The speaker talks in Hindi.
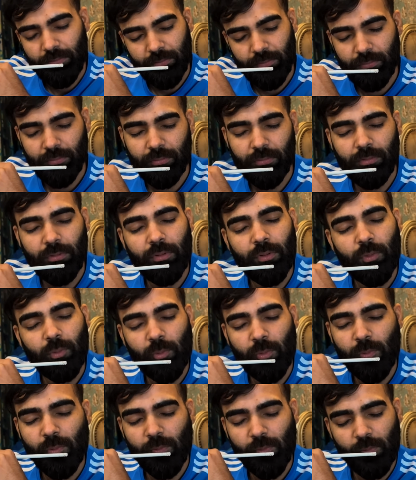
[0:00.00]
भगवान जी भी
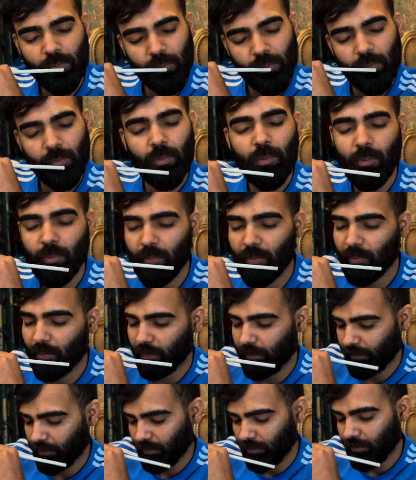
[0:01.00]
सुबह सुबह टाइम से नहा लिया
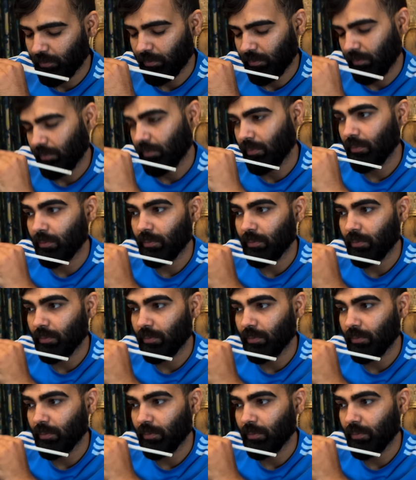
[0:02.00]
करते थे लगन